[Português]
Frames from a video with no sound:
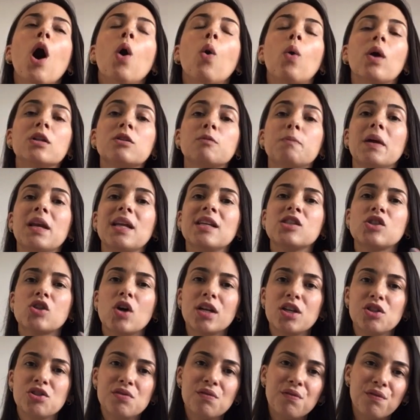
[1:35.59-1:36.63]
quanto pela
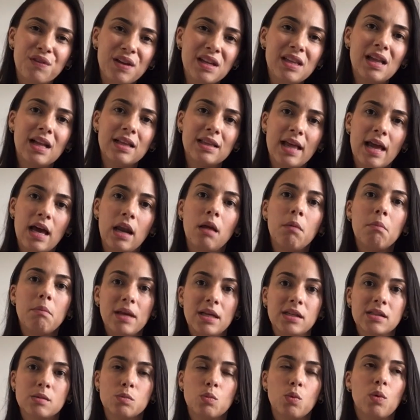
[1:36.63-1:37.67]
história de vida dela
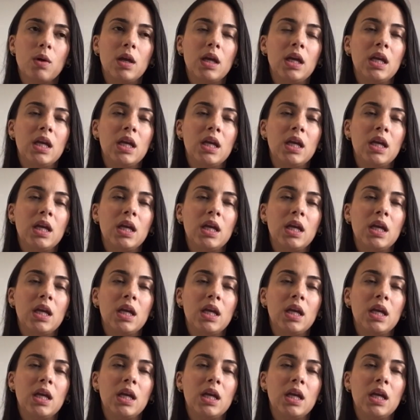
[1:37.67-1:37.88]
mesmo.